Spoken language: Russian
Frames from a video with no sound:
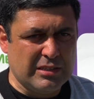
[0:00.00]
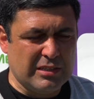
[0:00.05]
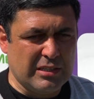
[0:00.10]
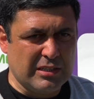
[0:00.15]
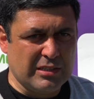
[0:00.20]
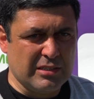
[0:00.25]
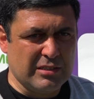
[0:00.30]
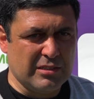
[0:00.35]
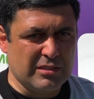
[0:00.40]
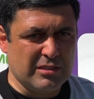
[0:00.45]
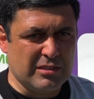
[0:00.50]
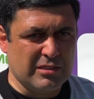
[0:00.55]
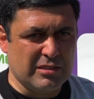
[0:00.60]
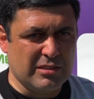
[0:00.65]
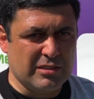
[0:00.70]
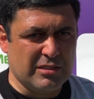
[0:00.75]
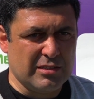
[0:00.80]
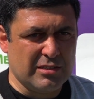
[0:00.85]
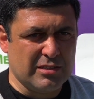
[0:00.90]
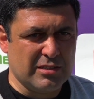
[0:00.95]
Так,
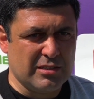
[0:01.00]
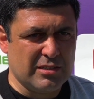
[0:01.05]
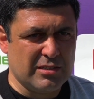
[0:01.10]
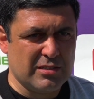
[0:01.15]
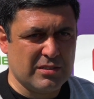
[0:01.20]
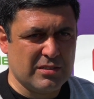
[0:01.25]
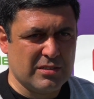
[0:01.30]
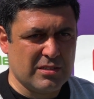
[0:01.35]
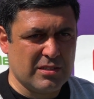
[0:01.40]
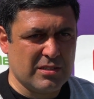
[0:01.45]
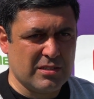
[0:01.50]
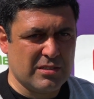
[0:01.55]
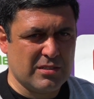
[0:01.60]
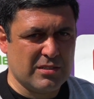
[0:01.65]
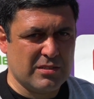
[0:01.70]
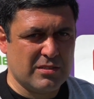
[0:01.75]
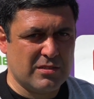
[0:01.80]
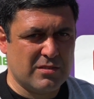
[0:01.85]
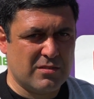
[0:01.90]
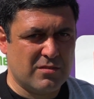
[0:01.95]
а,
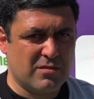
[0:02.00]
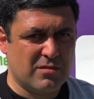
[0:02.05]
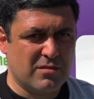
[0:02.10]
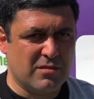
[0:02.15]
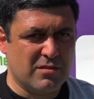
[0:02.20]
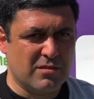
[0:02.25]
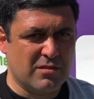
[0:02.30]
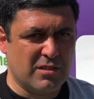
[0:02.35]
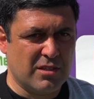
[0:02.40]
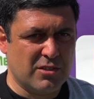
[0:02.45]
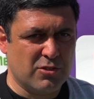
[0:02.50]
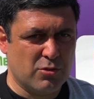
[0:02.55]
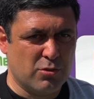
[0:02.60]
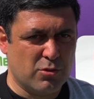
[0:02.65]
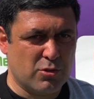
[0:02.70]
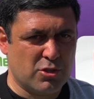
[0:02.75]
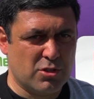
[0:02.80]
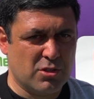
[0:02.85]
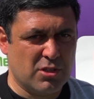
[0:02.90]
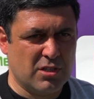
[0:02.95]
с,
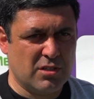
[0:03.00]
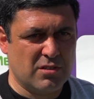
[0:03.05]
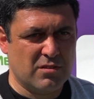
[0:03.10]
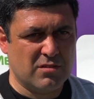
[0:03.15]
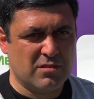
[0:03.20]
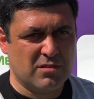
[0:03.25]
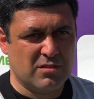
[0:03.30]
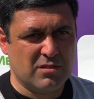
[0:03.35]
надежно.